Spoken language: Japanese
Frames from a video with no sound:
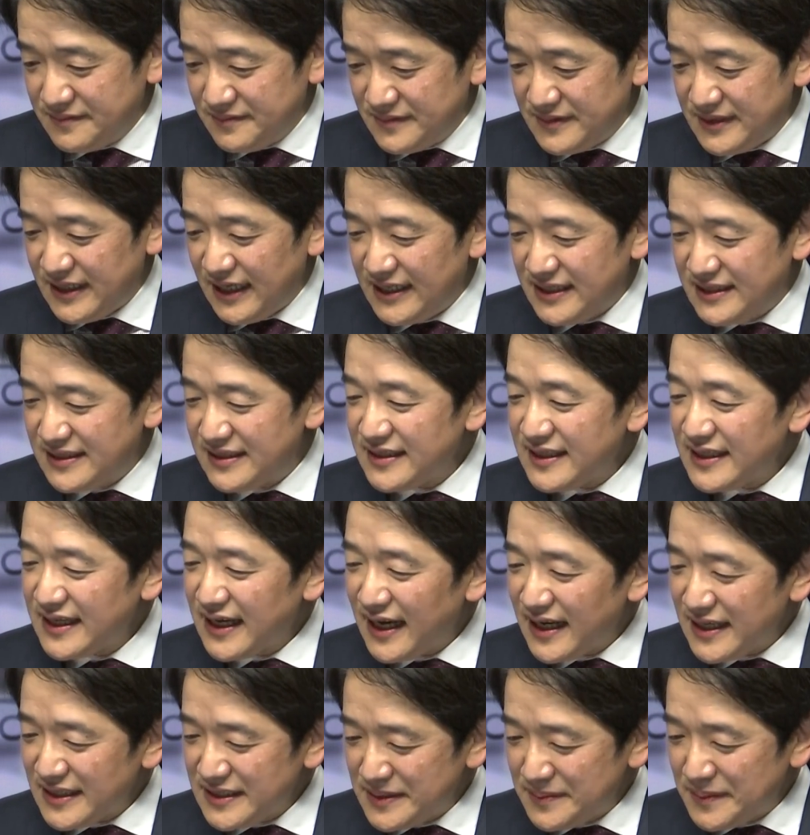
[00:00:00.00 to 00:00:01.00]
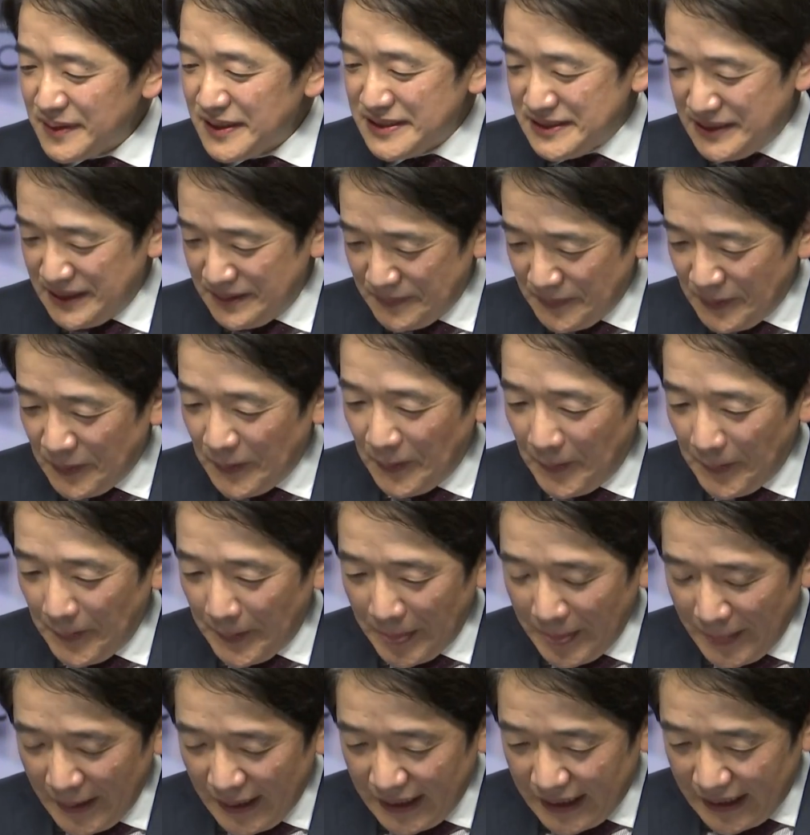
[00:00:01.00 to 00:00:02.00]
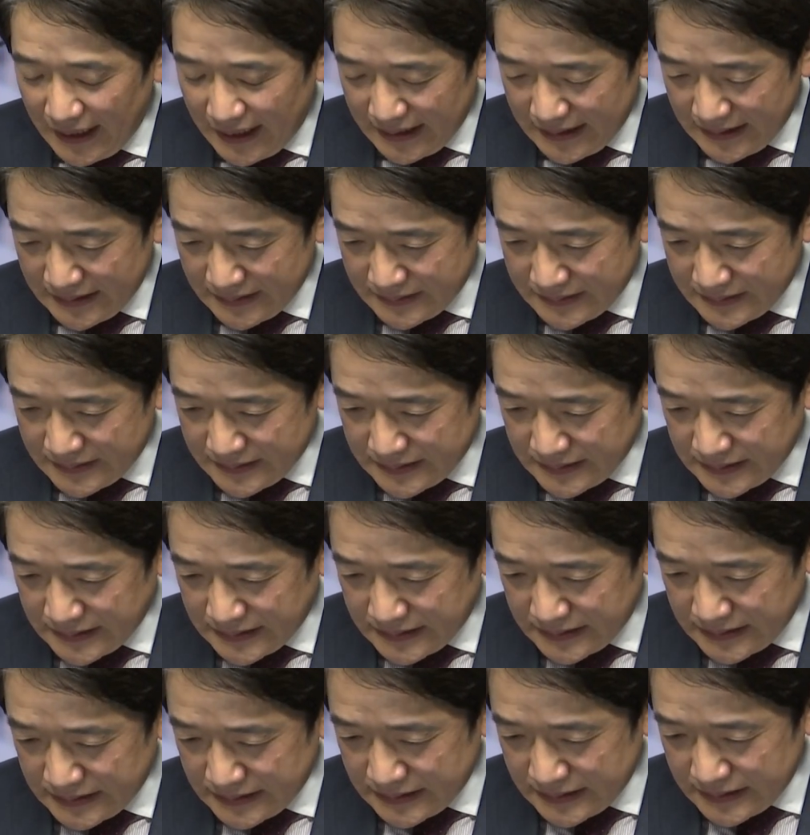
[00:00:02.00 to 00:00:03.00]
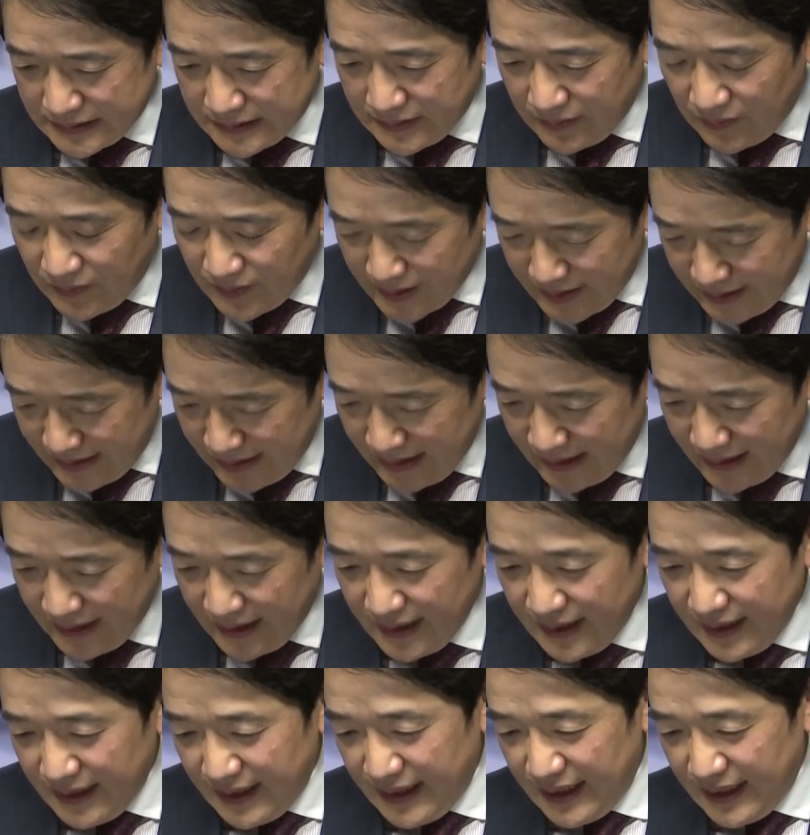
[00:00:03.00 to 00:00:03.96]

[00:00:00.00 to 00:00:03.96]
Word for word: で質に関しましても、ええ、あのー、今期、